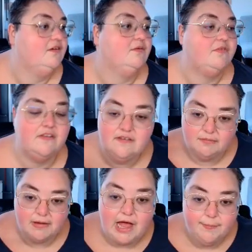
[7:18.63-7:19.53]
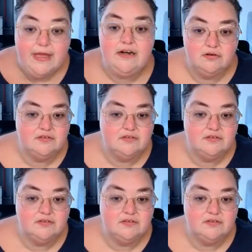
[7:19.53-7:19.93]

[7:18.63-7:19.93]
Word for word: Comme ça, ça me rappelle